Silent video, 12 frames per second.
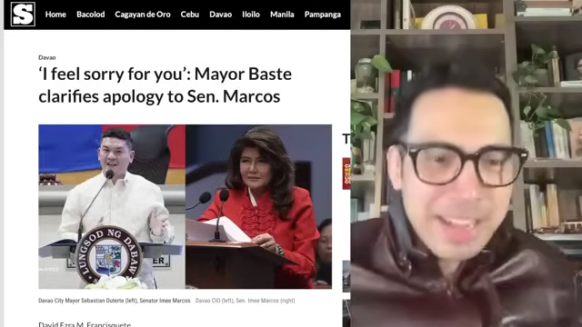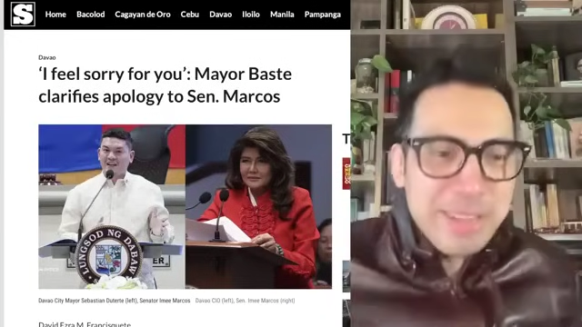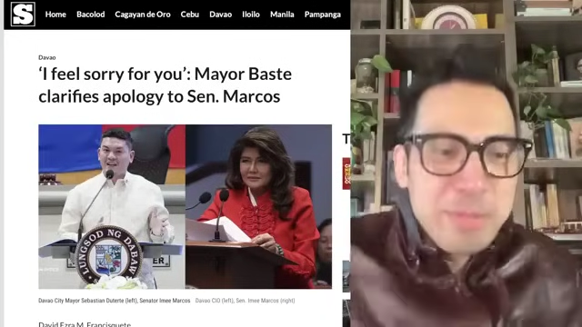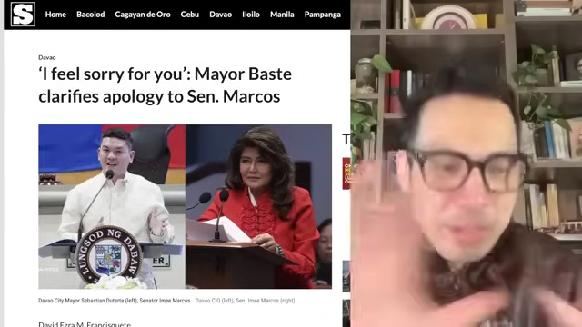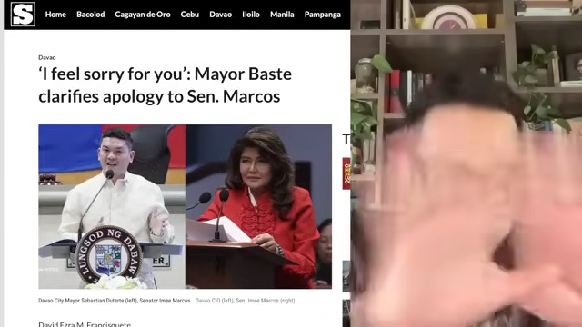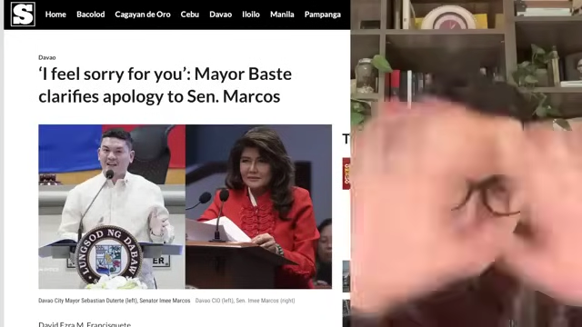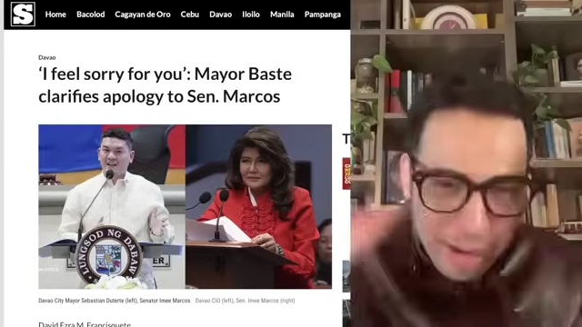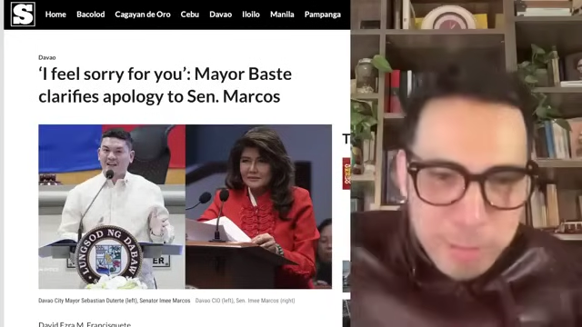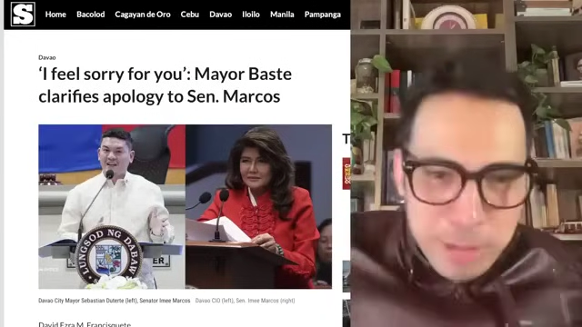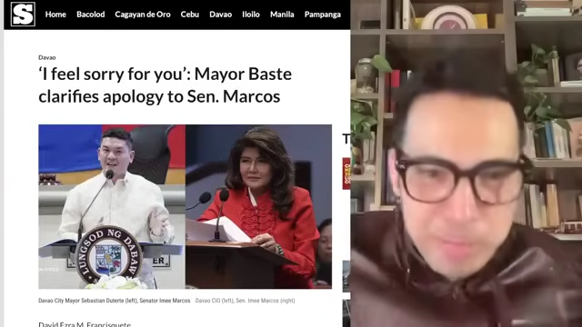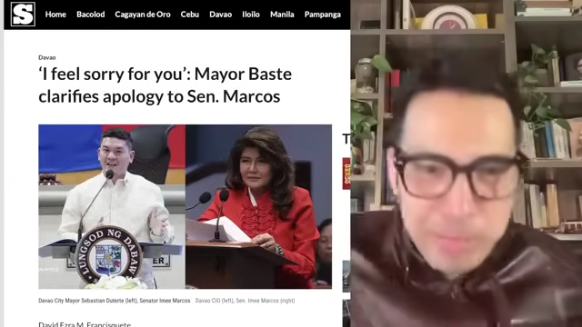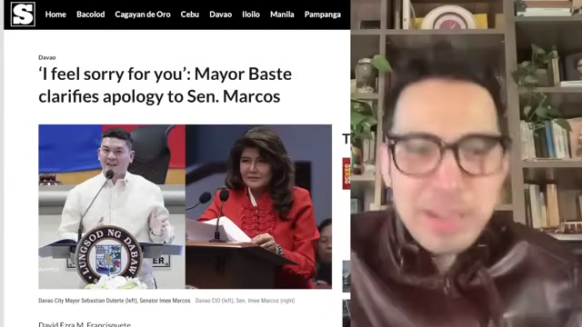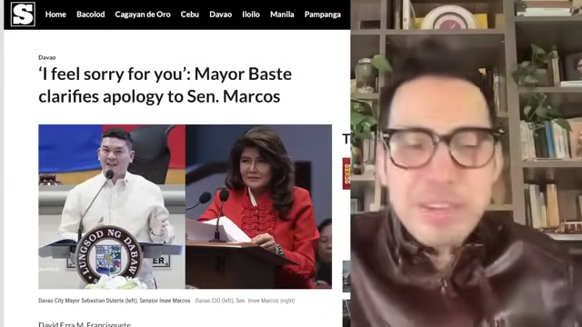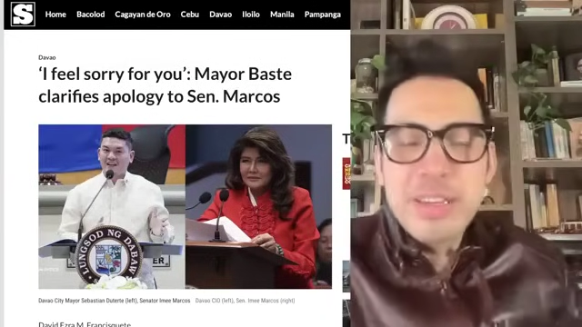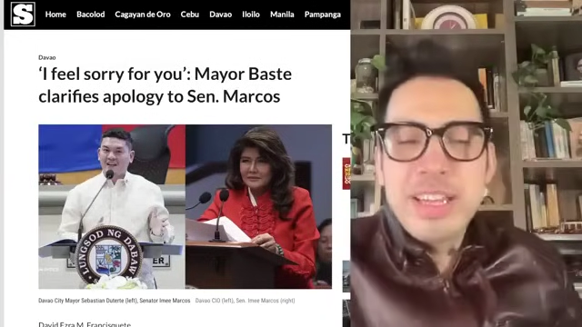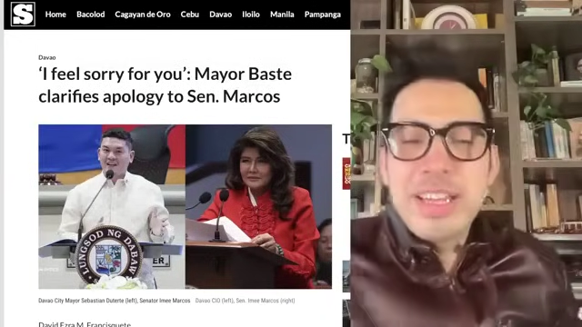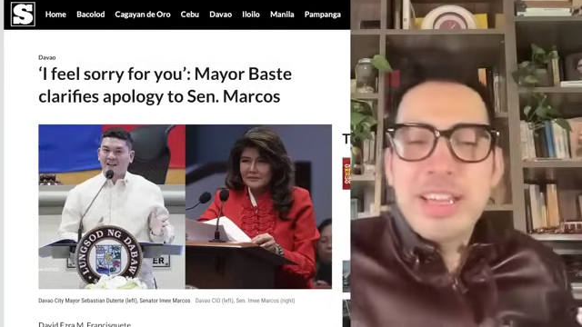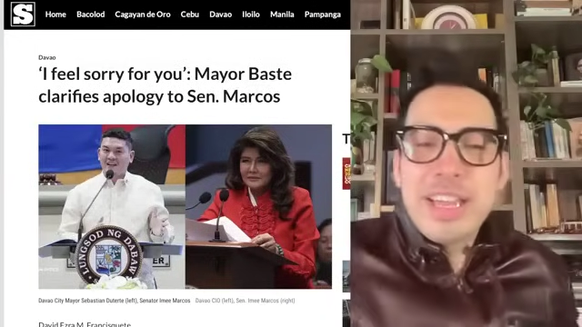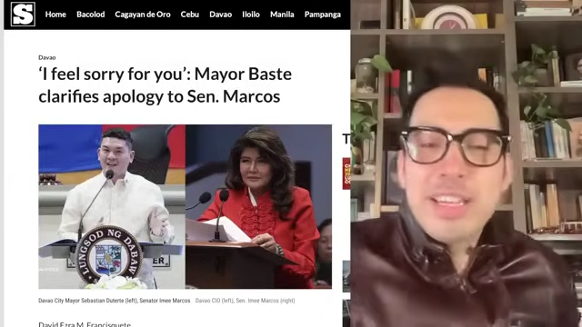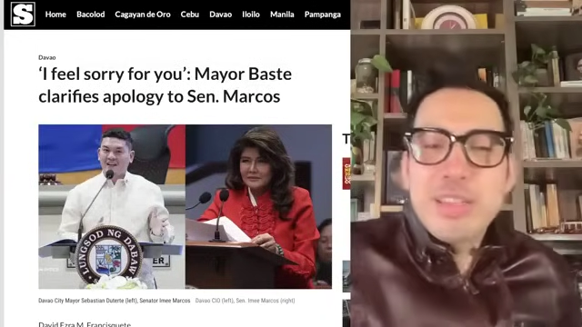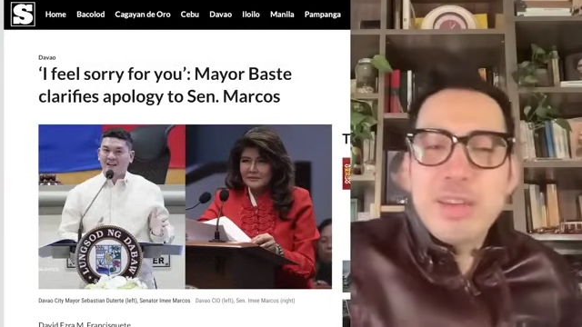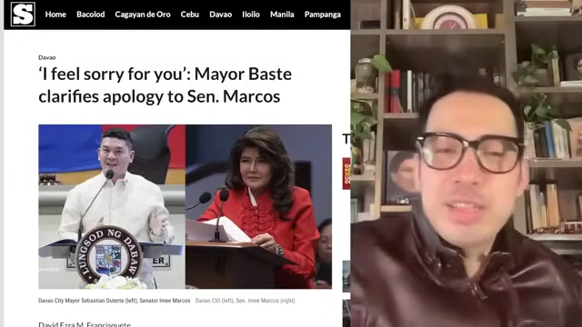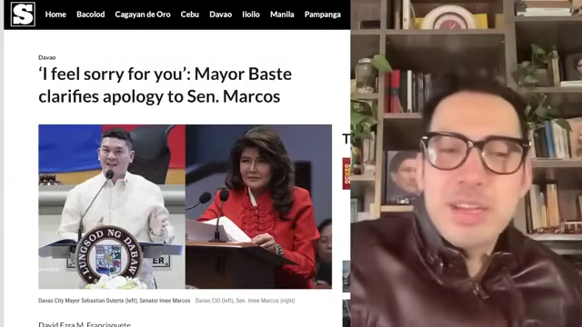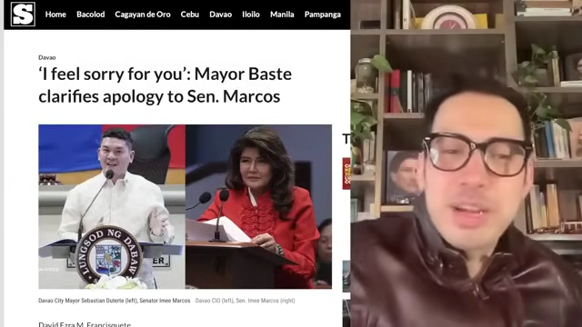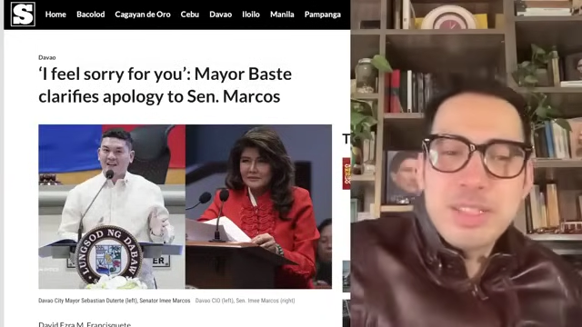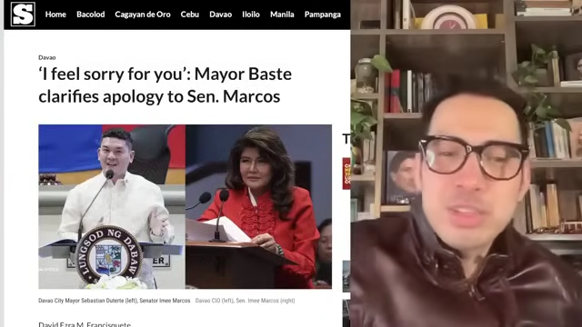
We're back. We're back. Okay. Ito, ito.